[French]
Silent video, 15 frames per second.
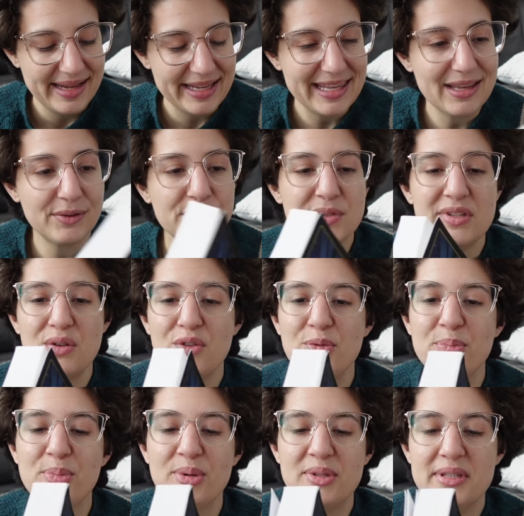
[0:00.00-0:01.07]
Il y a aussi une
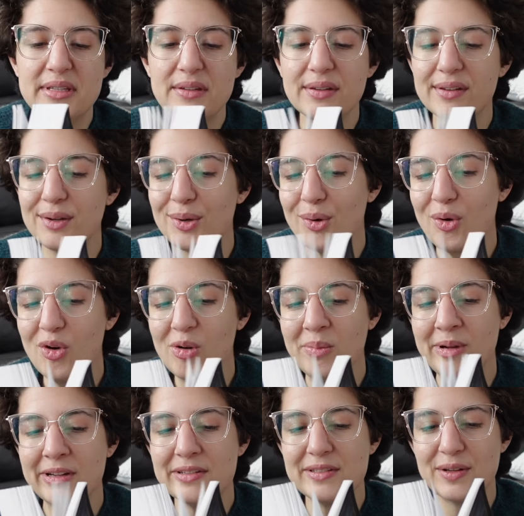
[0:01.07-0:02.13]
petite
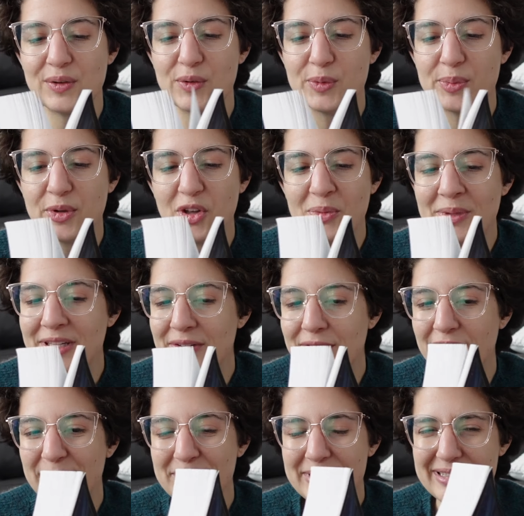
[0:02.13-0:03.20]
romance dans le premier
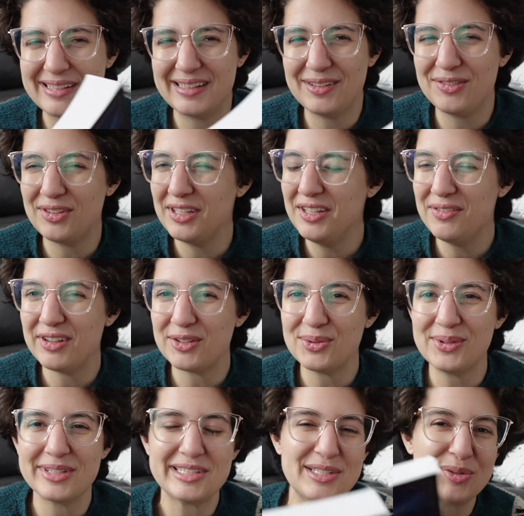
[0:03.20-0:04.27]
tome qui s'était finie de
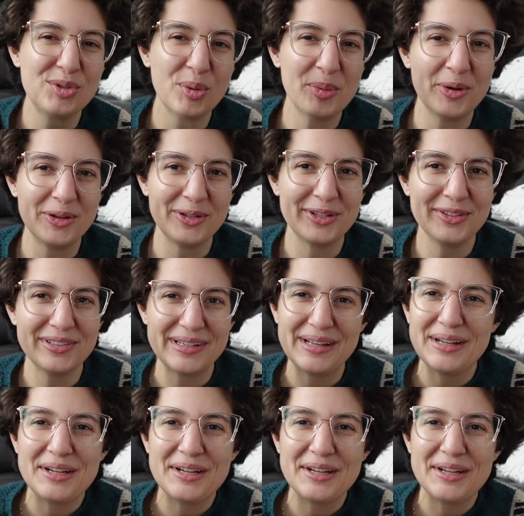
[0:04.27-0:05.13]
façon assez surprenante.